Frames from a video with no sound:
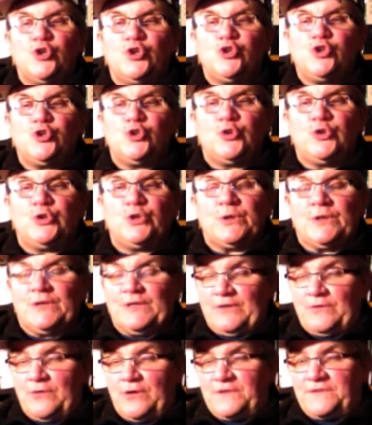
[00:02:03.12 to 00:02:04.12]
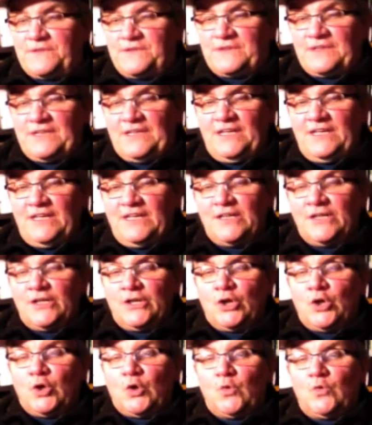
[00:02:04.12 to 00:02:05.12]
Schütte-Lihotzky
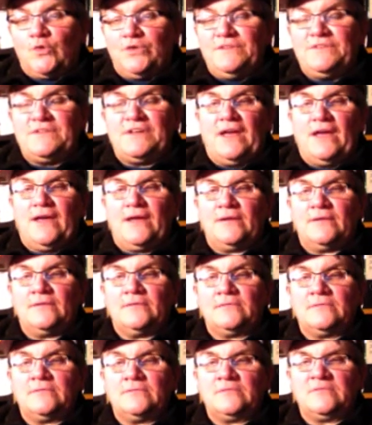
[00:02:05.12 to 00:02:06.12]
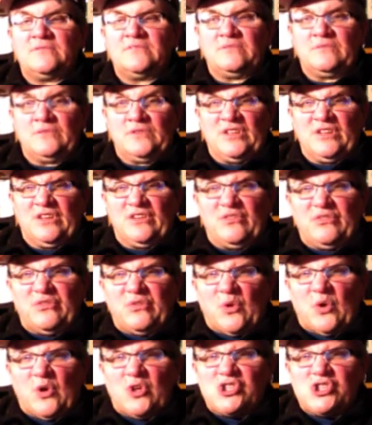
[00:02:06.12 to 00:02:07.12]
und ein
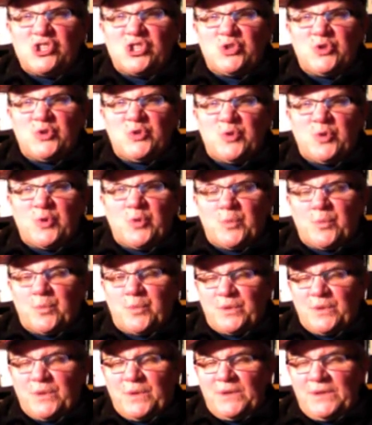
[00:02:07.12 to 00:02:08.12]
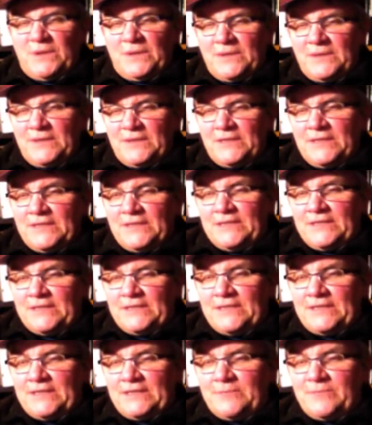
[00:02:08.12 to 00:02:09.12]
Froschtümpel
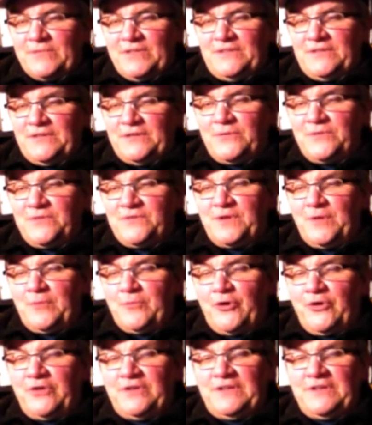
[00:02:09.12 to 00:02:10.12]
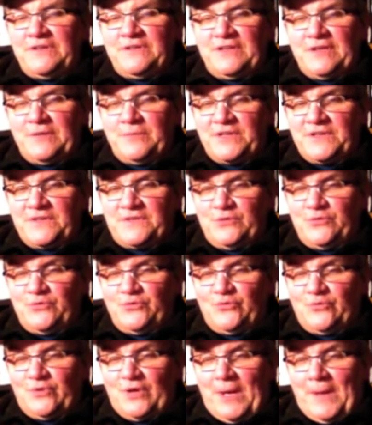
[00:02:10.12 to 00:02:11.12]
mit unserem heutigen Thema zu
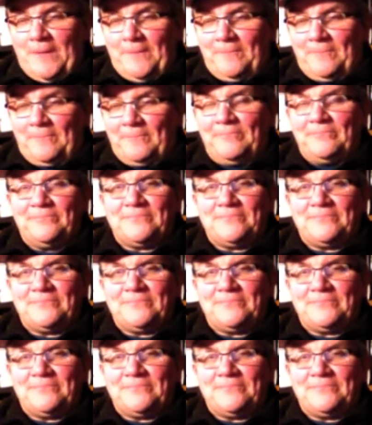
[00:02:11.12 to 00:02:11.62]
tun haben.